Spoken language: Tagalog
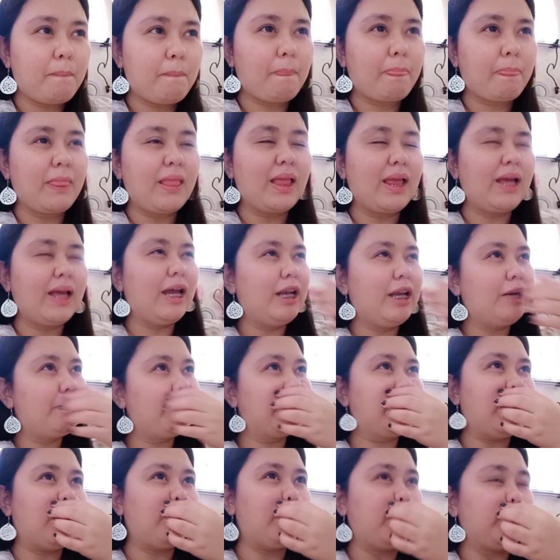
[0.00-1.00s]
ano ba
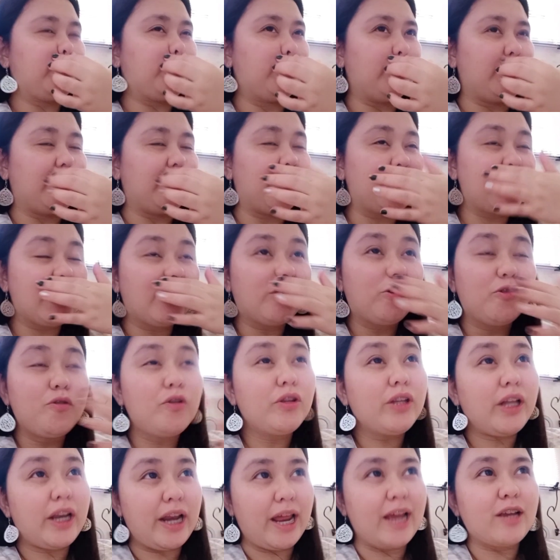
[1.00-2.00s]
tawag doon? Kasi andun yung
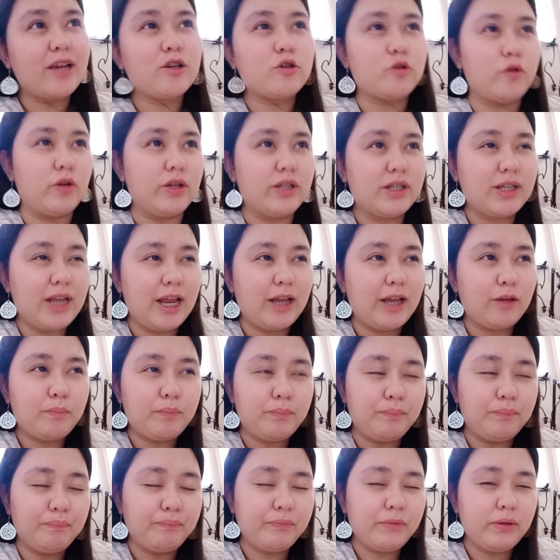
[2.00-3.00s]
directions, like,
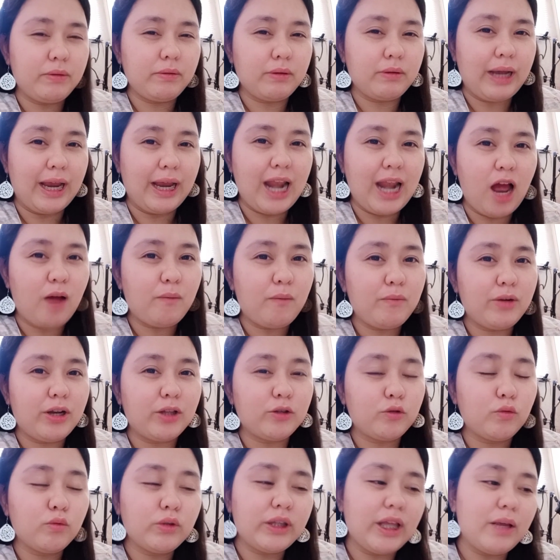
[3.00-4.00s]
kailangan mo ng
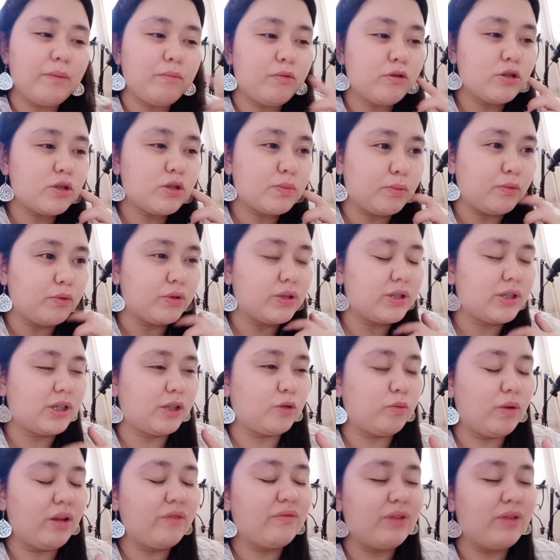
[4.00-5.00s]
2 tablespoons sa
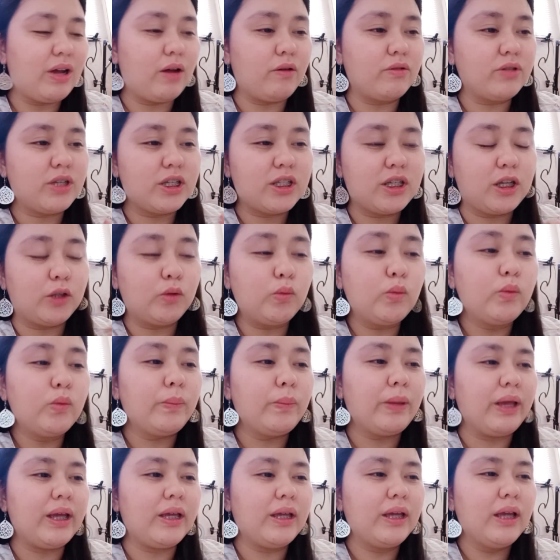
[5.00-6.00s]
12 ounces na
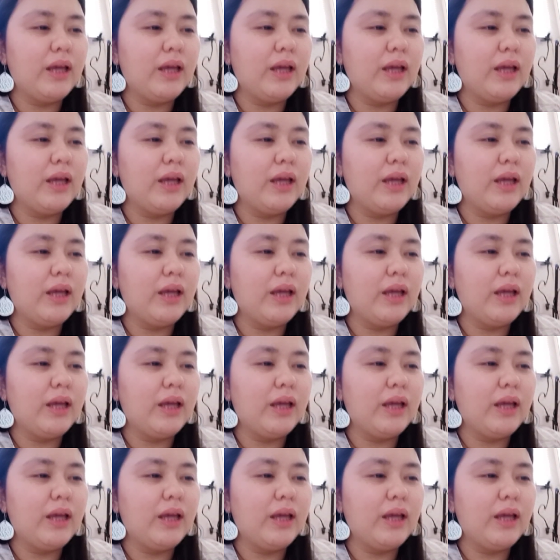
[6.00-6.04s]
tubig.